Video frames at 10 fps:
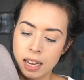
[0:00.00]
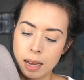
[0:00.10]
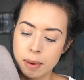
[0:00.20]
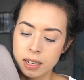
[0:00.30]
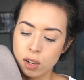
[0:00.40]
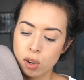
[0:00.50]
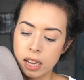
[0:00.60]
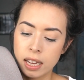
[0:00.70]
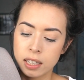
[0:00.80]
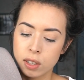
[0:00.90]
kann man die
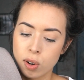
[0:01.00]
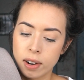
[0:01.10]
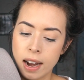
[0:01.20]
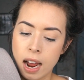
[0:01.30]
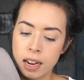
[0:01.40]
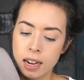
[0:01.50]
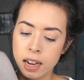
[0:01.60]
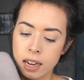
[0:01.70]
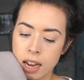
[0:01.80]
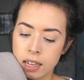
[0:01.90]
auch echt noch lange,
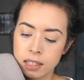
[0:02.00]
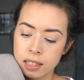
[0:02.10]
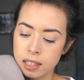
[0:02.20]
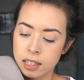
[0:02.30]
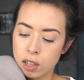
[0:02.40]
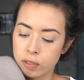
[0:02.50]
lange anziehen,